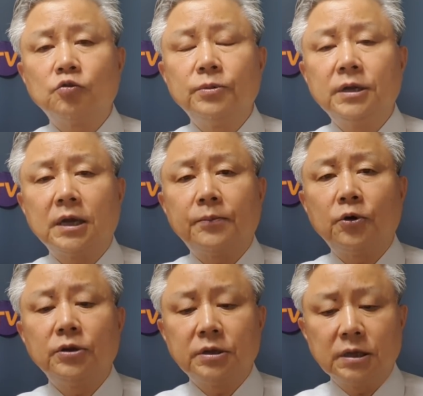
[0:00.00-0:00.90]
국민에게
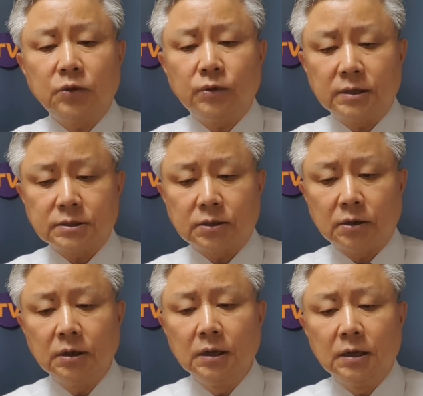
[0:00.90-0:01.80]
보여드리기
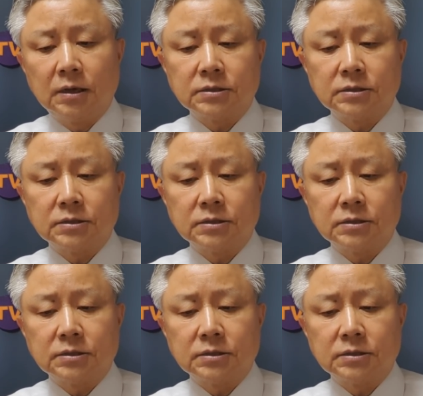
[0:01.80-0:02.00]
위해서 어,